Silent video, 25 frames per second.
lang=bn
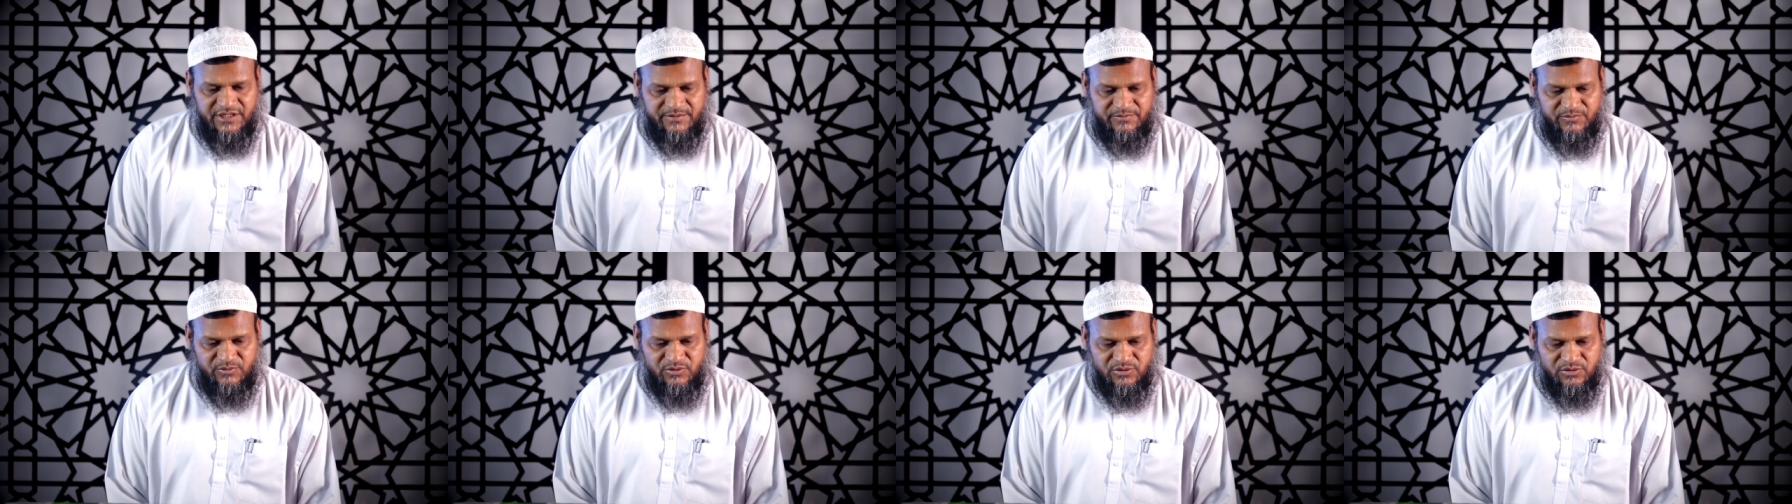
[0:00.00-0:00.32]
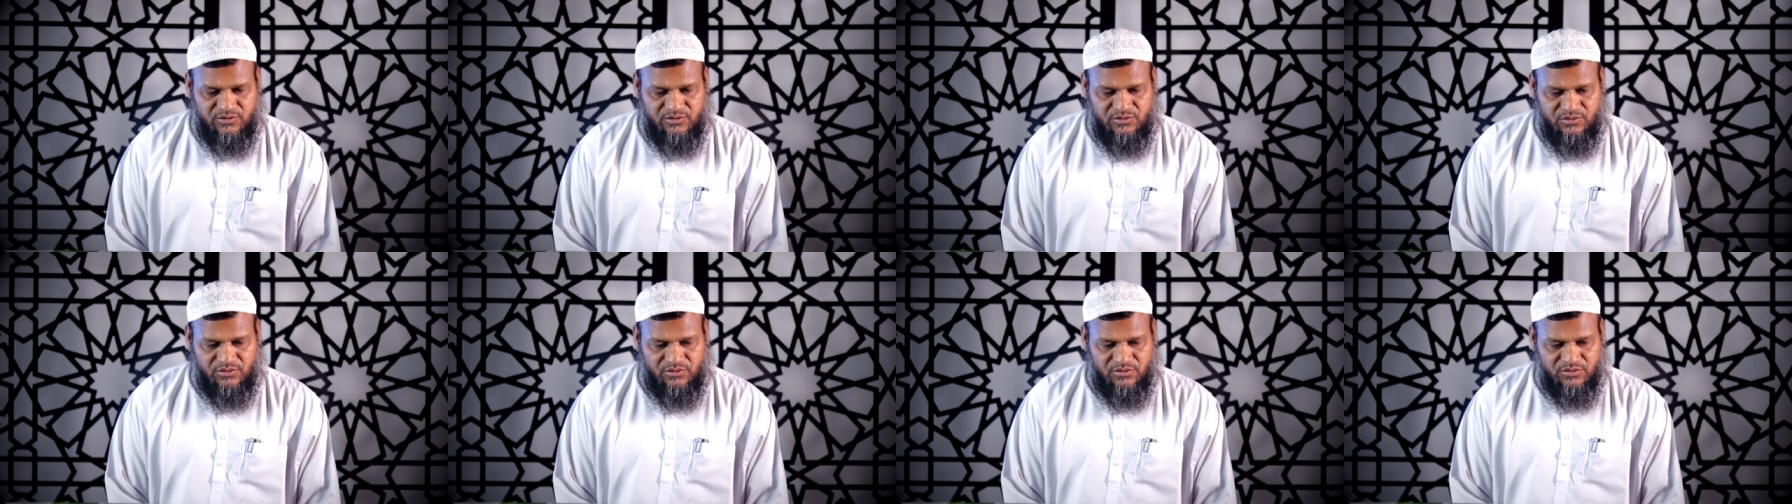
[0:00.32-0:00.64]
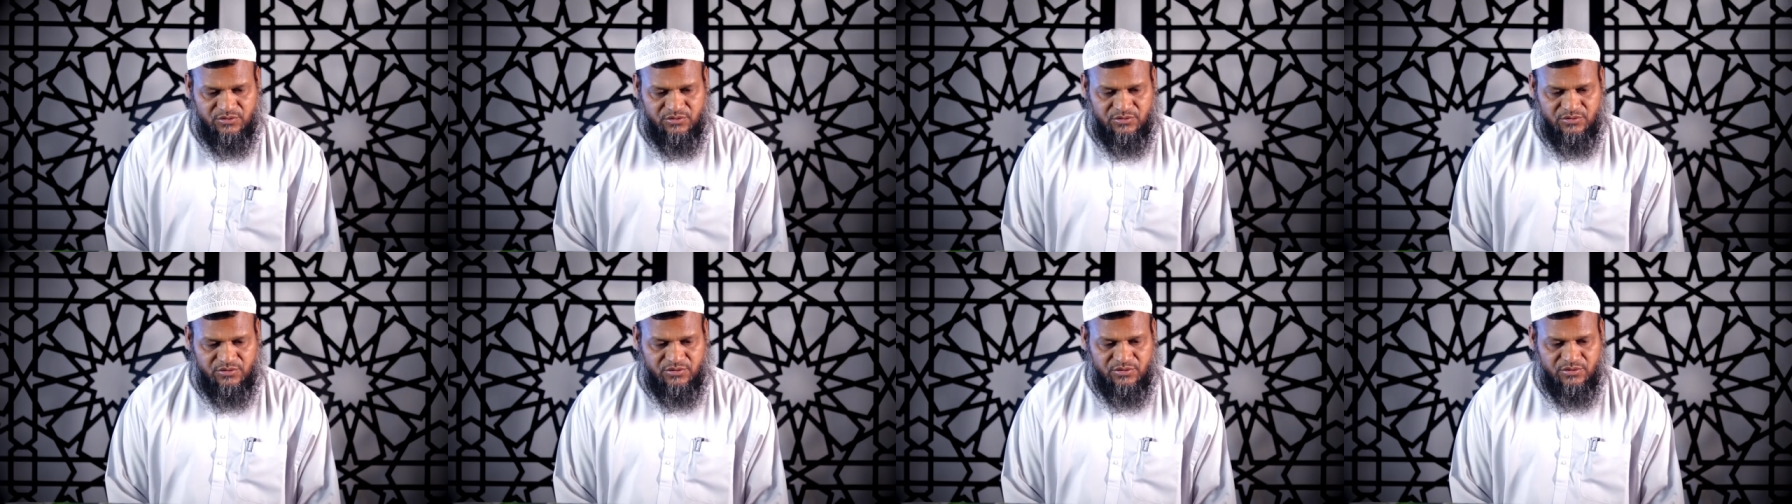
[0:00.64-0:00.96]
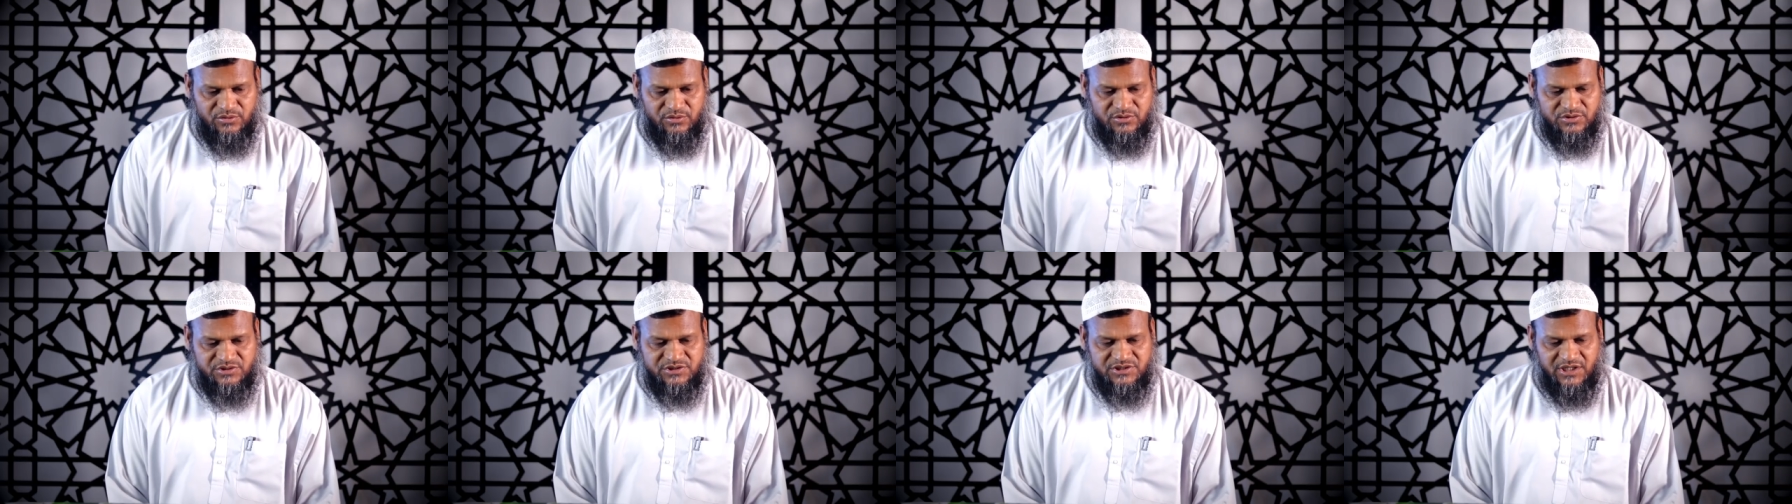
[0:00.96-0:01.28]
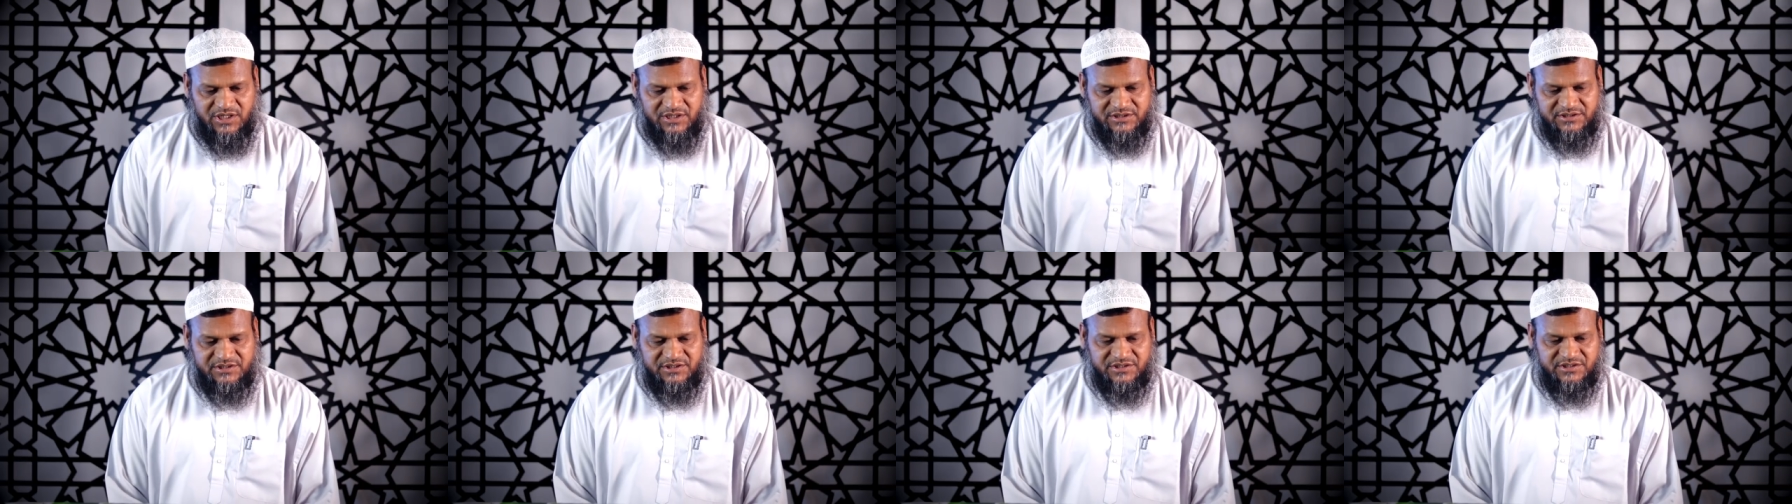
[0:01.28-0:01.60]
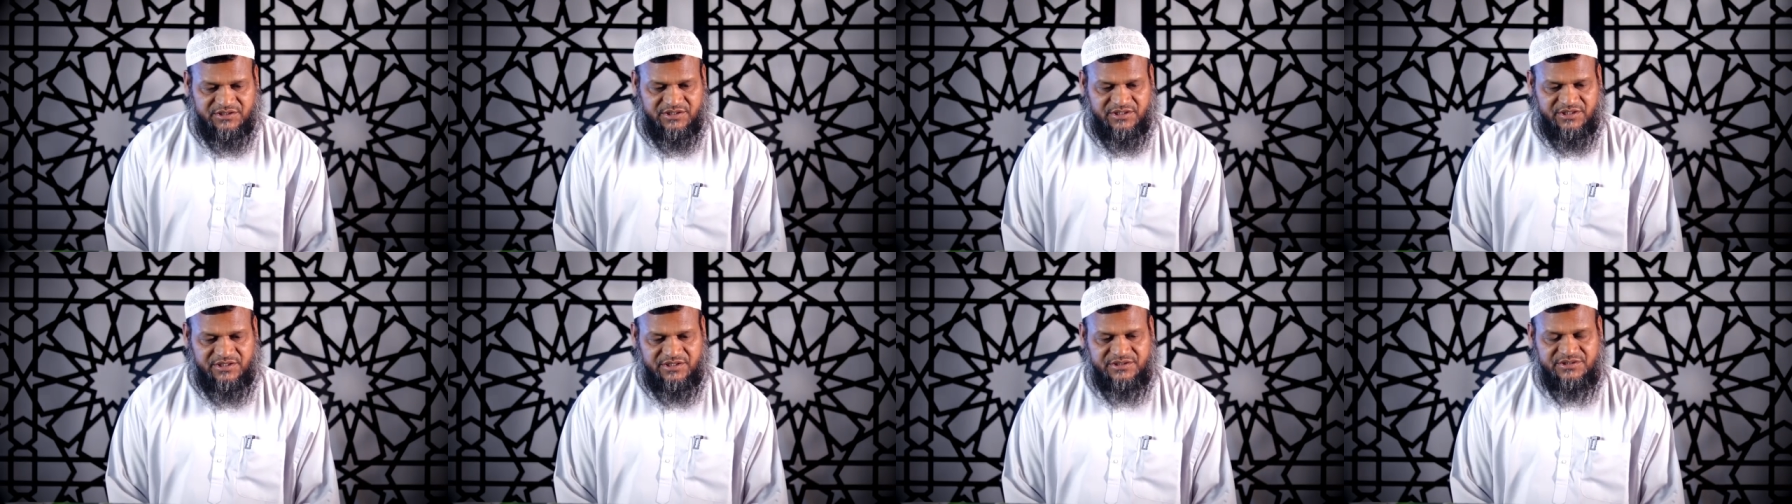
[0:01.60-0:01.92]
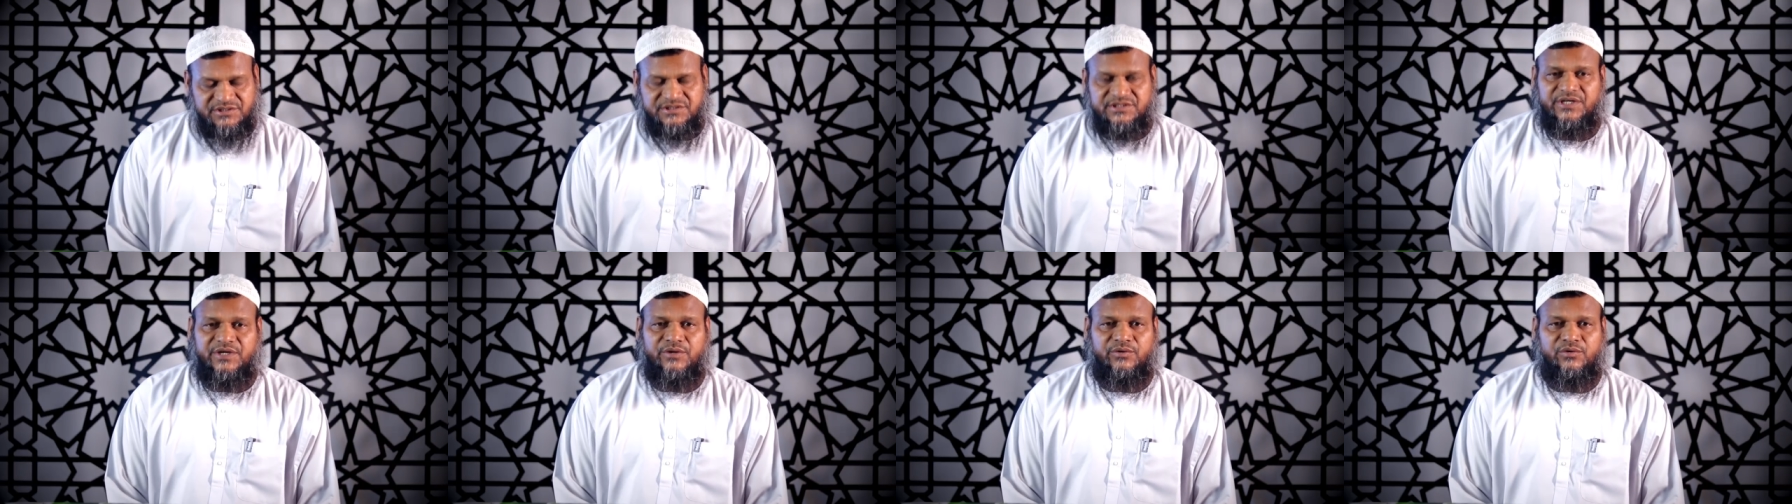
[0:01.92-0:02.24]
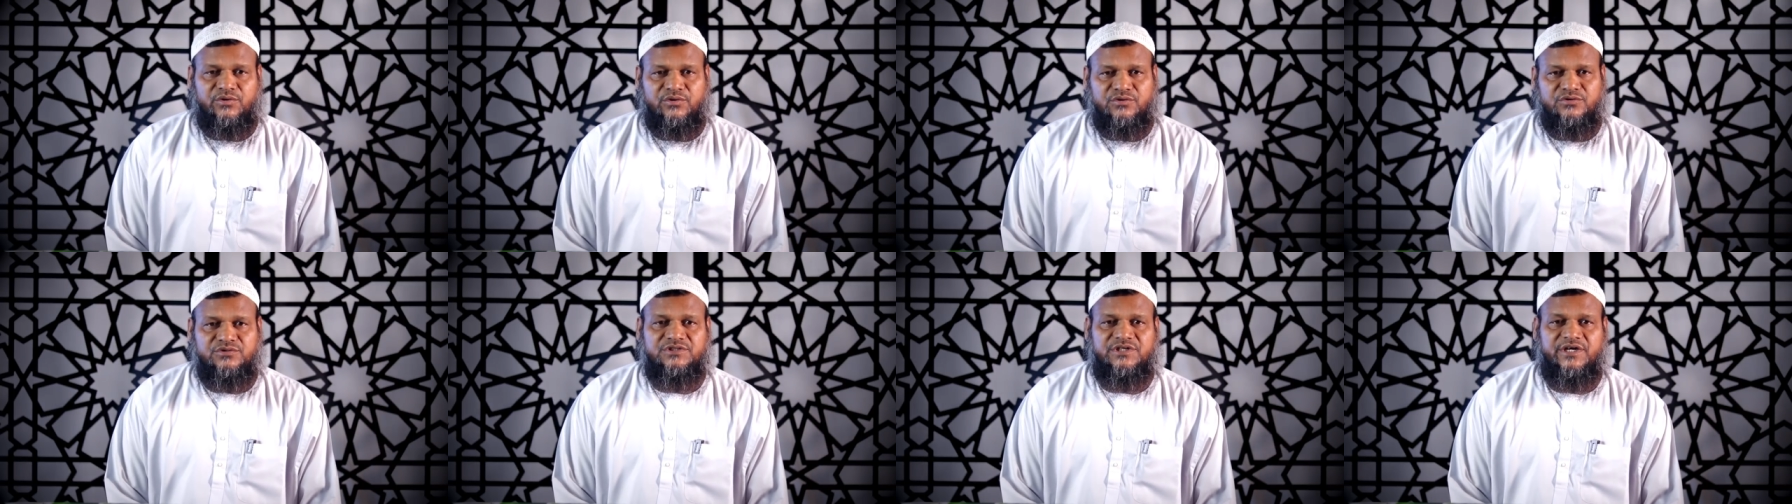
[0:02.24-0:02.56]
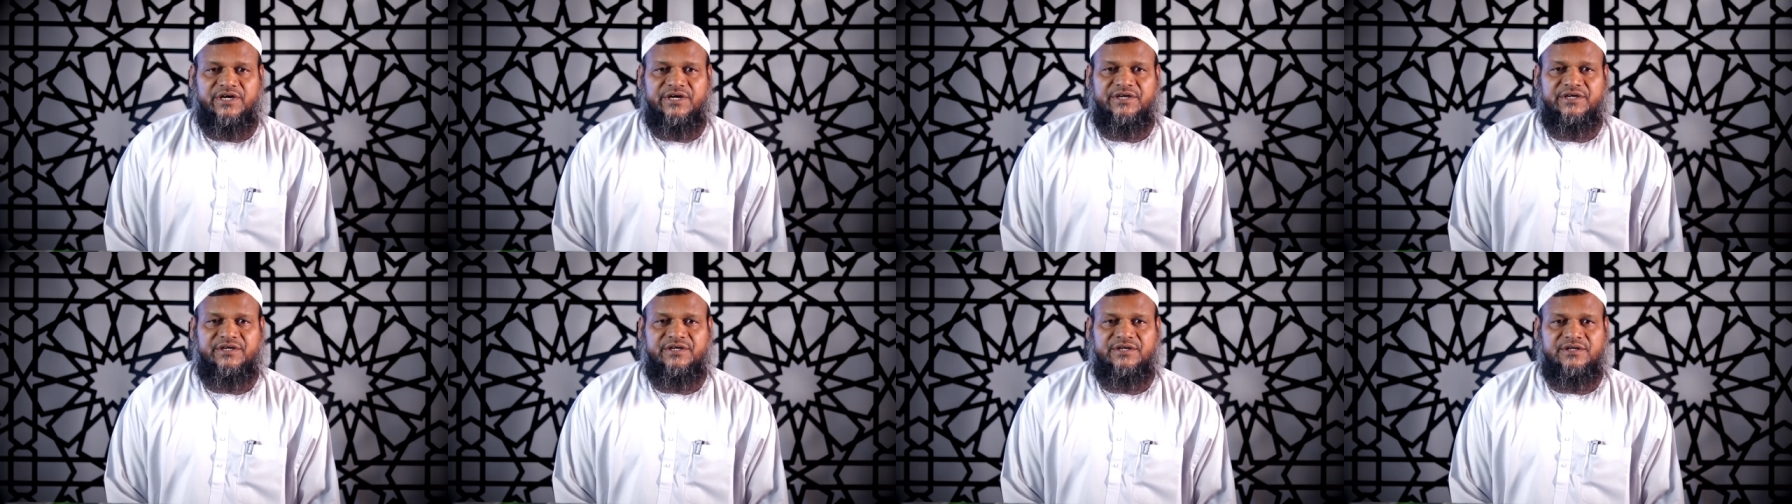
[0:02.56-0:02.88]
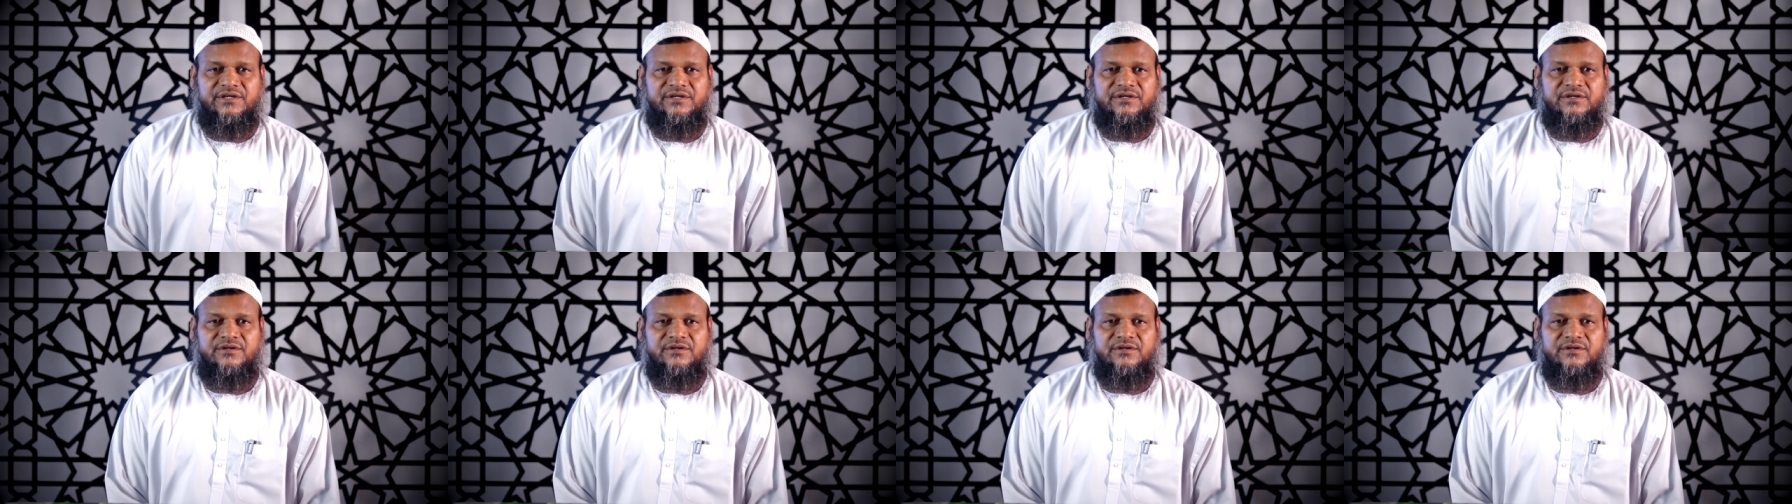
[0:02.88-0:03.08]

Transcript: এবং অন্যান্য জাতিকে সে অনুযায়ী